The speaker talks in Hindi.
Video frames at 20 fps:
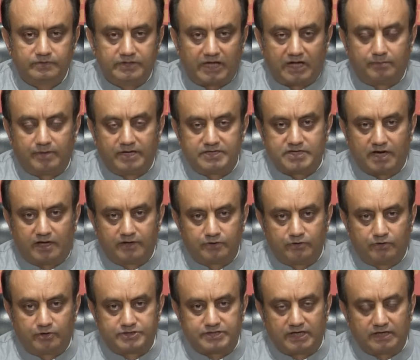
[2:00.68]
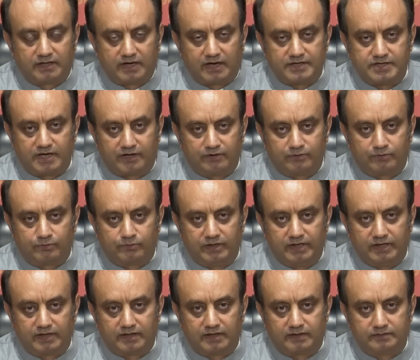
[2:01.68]
धर्माचार्यों और शंकराचार्यों को
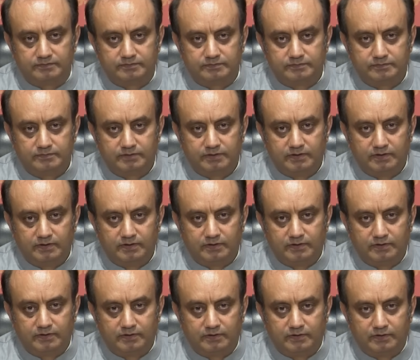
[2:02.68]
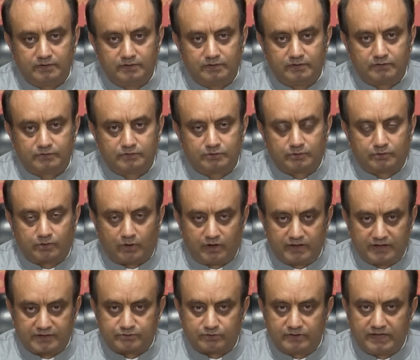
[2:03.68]
लेकर तो
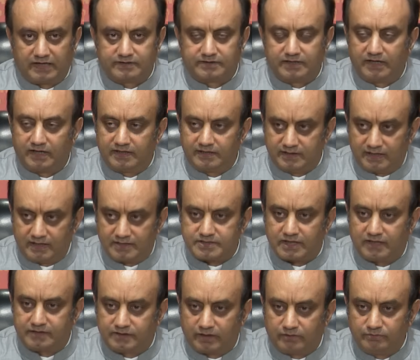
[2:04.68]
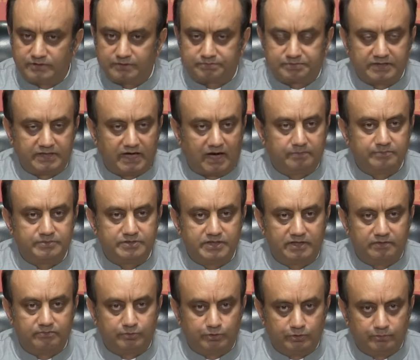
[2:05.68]
कांग्रेस को याद दिला देना चाहता हूं जब श्री राम
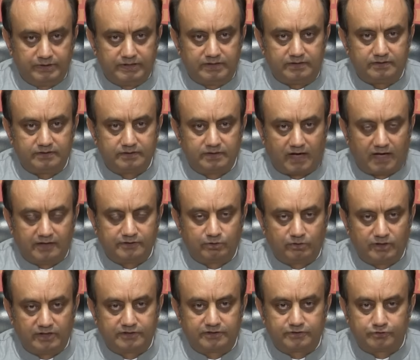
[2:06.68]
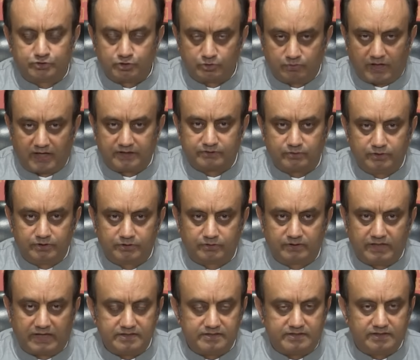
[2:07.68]
जन्मभूमि आंदोलन की शुरुआत हुई तो
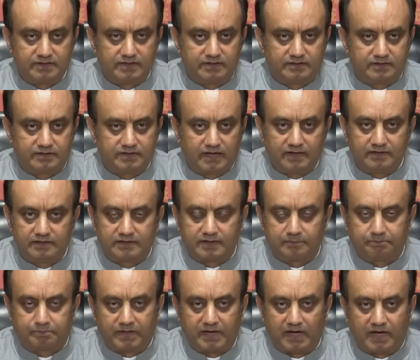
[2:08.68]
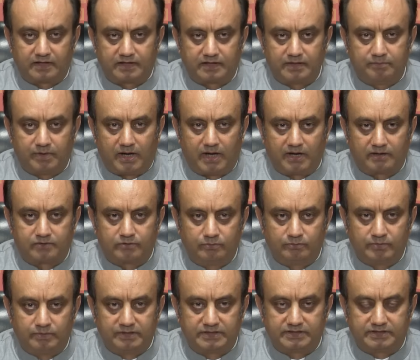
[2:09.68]
1989 के प्रयाग के
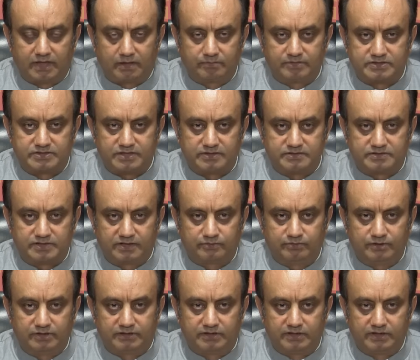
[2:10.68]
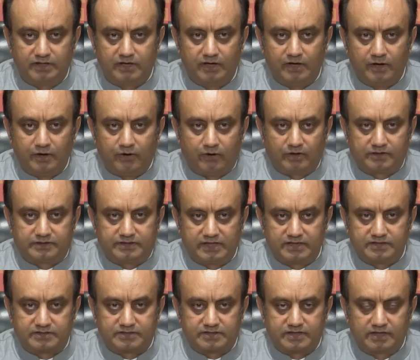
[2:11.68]
महाकुंभ में धर्म संसद हुई थी और
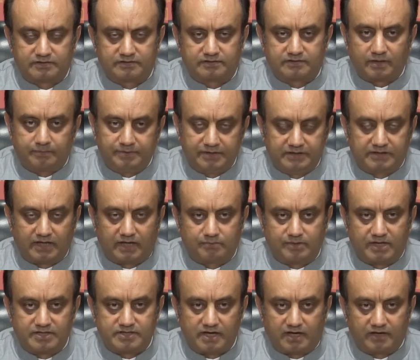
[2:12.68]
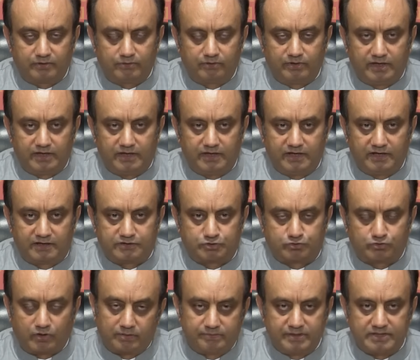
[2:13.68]
देश के सभी धर्माचार्यों ने एक
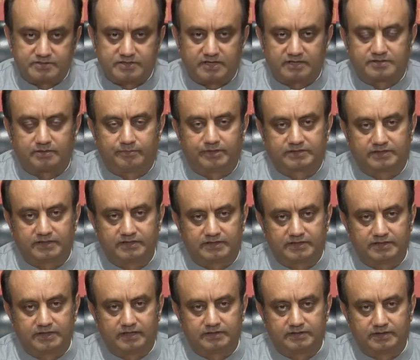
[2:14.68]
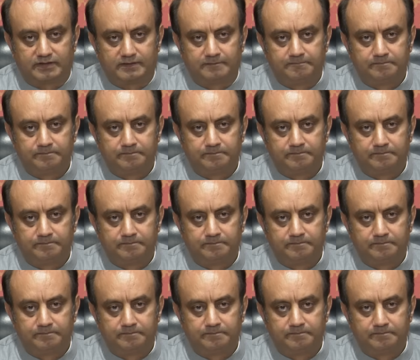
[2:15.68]
स्वर में इसका समर्थन किया था